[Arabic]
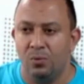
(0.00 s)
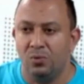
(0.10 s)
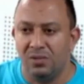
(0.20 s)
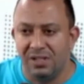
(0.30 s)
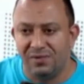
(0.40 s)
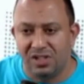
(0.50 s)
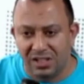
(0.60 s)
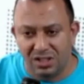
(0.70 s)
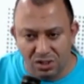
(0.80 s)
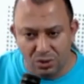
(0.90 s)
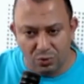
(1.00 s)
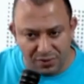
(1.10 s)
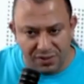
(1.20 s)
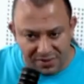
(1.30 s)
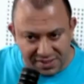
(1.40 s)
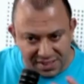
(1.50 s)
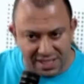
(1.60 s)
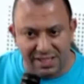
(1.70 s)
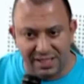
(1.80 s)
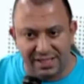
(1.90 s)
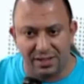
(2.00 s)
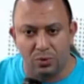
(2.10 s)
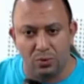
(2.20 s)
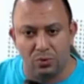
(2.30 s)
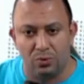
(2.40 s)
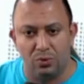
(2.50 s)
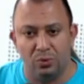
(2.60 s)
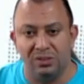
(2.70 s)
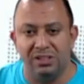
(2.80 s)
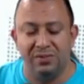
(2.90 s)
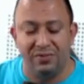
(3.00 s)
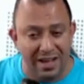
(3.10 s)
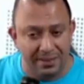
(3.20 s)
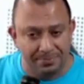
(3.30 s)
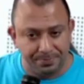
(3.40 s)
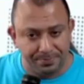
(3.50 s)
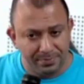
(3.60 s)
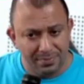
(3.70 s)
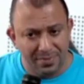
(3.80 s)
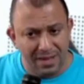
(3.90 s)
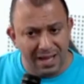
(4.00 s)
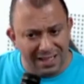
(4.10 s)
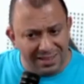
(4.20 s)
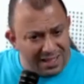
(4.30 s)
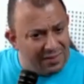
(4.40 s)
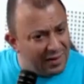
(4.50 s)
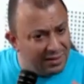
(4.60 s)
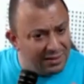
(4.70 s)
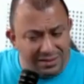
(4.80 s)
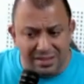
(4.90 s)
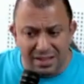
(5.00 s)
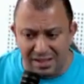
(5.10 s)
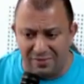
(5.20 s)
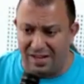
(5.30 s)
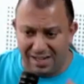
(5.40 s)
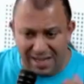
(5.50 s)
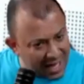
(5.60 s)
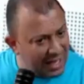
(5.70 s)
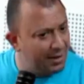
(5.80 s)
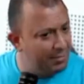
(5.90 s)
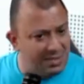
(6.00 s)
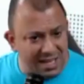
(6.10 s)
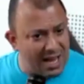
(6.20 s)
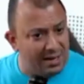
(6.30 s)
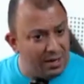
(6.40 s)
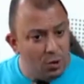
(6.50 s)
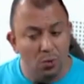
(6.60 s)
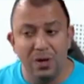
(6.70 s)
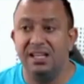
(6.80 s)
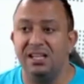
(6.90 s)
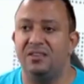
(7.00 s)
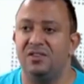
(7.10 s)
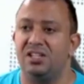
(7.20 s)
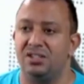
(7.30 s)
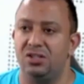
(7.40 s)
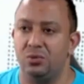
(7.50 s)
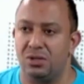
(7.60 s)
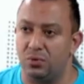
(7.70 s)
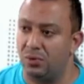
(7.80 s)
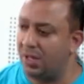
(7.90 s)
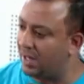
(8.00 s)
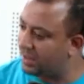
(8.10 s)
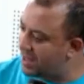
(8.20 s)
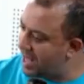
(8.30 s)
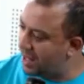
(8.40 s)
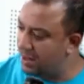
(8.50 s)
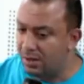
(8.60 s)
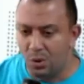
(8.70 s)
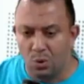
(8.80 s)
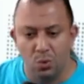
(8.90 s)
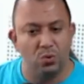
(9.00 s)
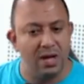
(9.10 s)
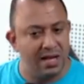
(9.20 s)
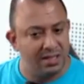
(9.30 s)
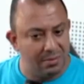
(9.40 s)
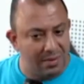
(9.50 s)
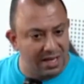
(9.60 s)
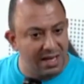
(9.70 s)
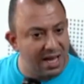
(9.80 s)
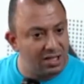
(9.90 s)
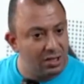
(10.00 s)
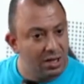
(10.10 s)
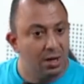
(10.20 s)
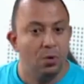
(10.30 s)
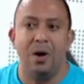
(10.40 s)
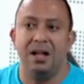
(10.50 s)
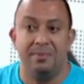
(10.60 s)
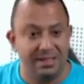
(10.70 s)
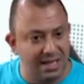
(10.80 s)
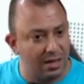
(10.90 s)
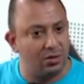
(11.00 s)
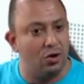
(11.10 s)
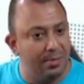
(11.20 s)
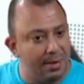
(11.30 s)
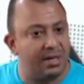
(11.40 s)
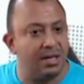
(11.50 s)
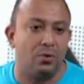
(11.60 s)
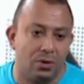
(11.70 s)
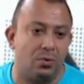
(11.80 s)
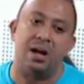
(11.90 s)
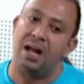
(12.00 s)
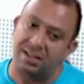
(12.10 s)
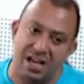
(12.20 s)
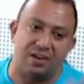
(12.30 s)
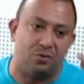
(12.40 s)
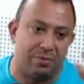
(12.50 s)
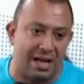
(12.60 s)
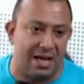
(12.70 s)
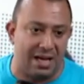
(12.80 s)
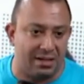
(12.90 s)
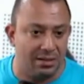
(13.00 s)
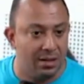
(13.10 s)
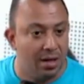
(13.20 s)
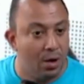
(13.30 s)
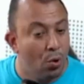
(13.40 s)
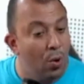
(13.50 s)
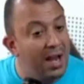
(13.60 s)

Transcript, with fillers: وانت فاش كتجي تشوف التفسيرات اللي كيقولوا والدفاع راه الدفع الدفع على الحق مزيان ولكن راه فاش كتجي وكتقول غلطنا ولا هذه ما كيناش واحد بعدا كوميم كيقول لك راه اعترفوا بالغلط لا راه شوف